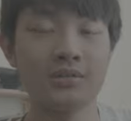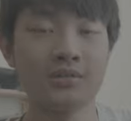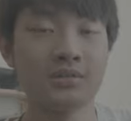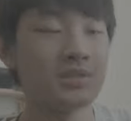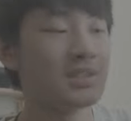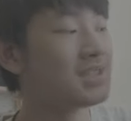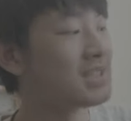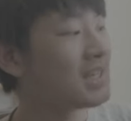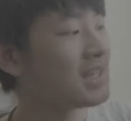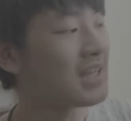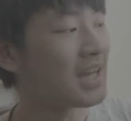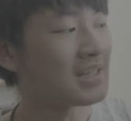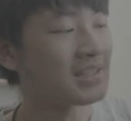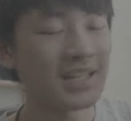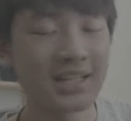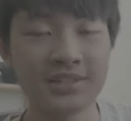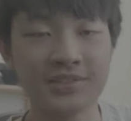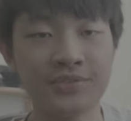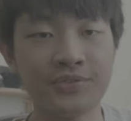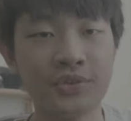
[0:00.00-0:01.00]
那这一台
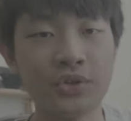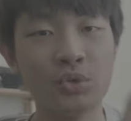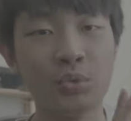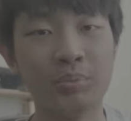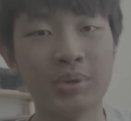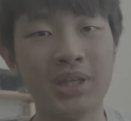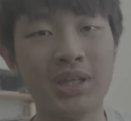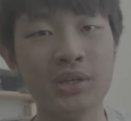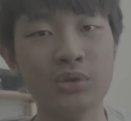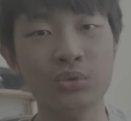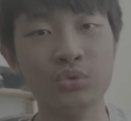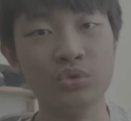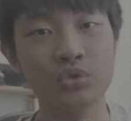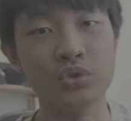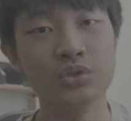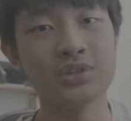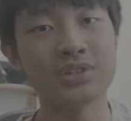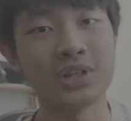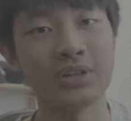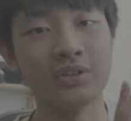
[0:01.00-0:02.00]
DSV a i e w P 五
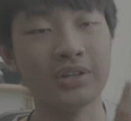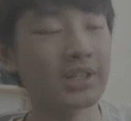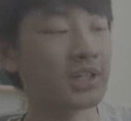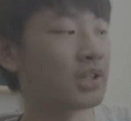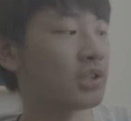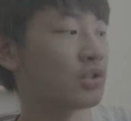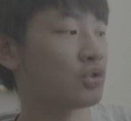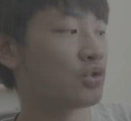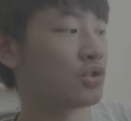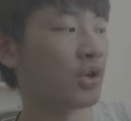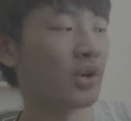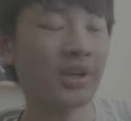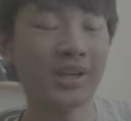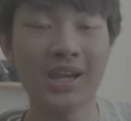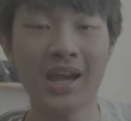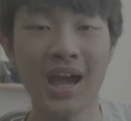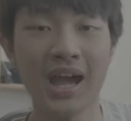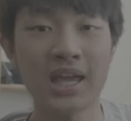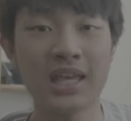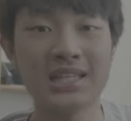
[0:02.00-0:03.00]
就少了一个全
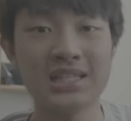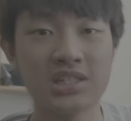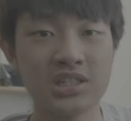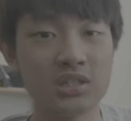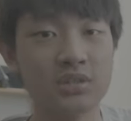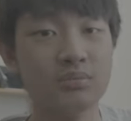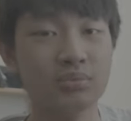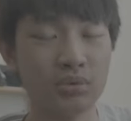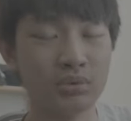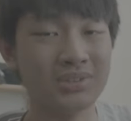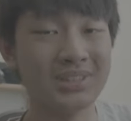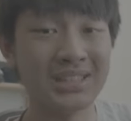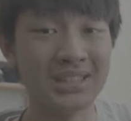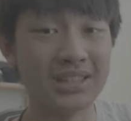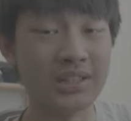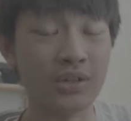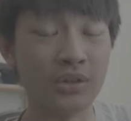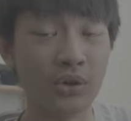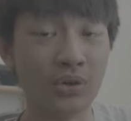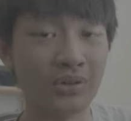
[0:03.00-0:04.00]
开示波器
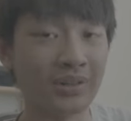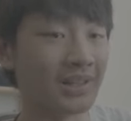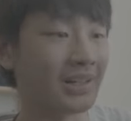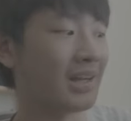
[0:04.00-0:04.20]
的功能，